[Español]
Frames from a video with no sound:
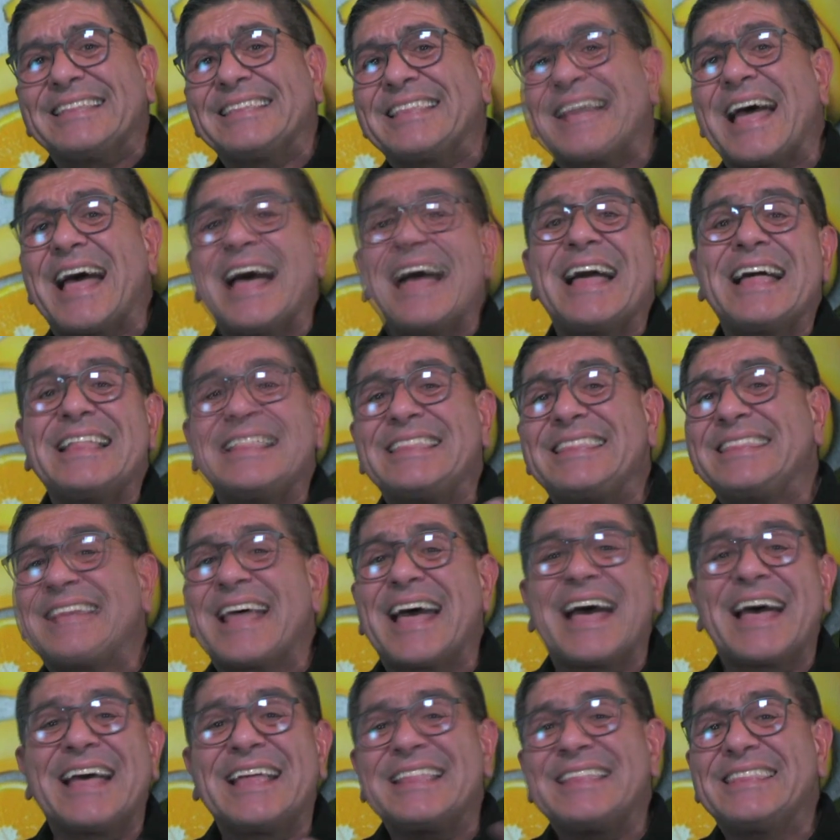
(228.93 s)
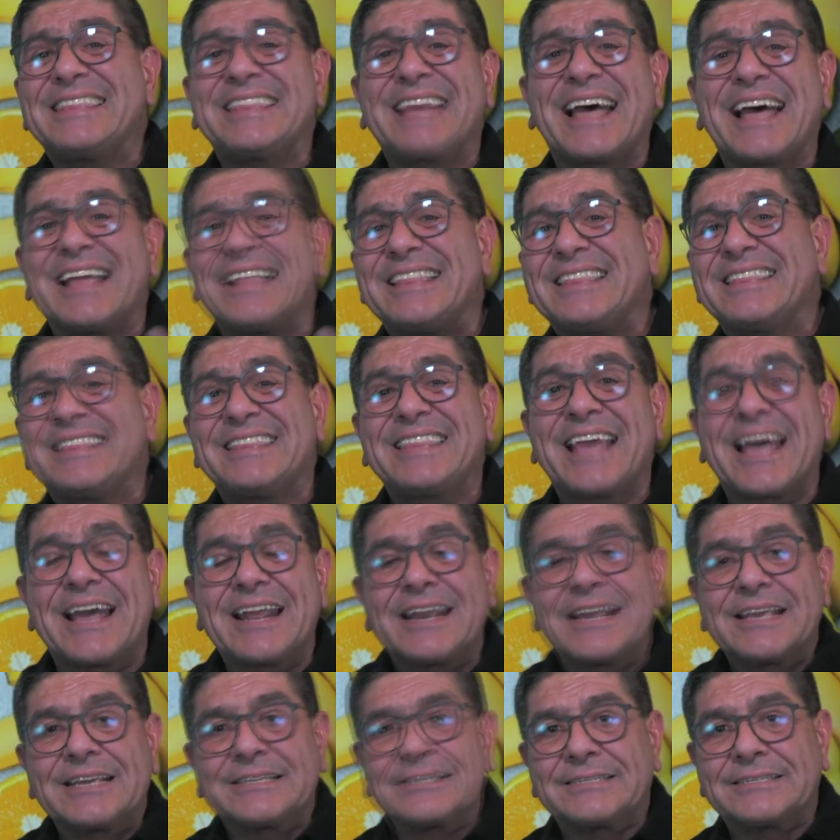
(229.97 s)
tan, tan, tan,
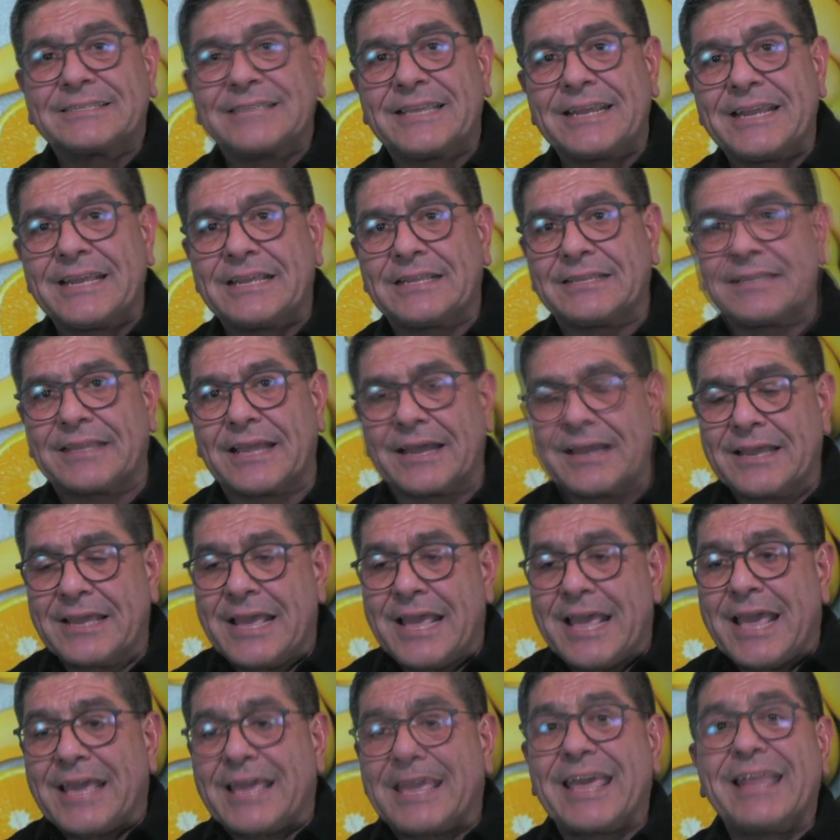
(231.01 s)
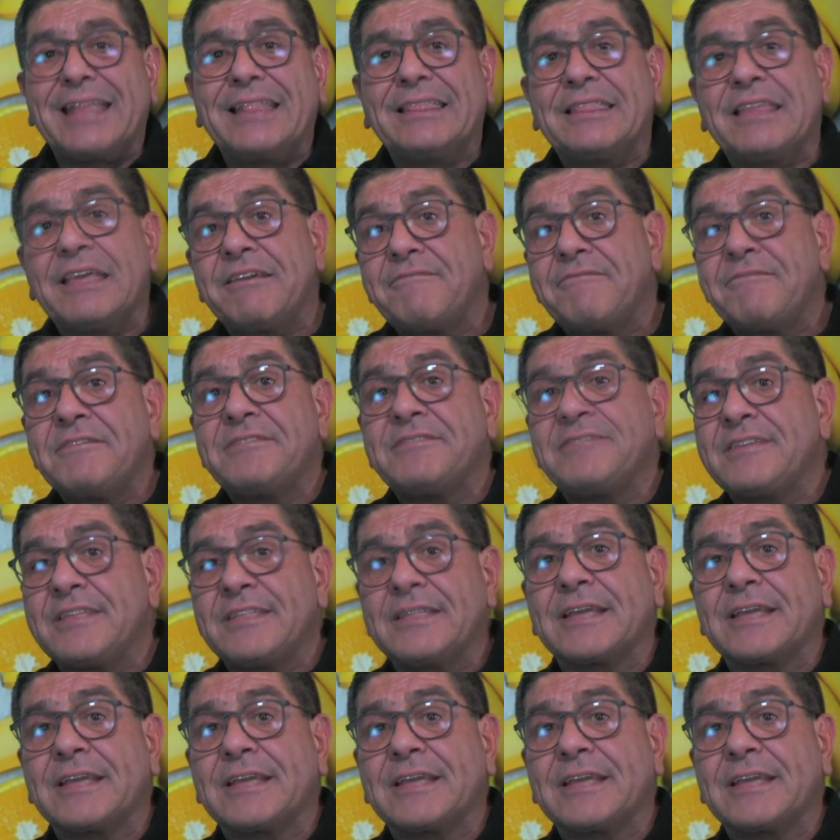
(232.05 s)
tan estricta, que el déficit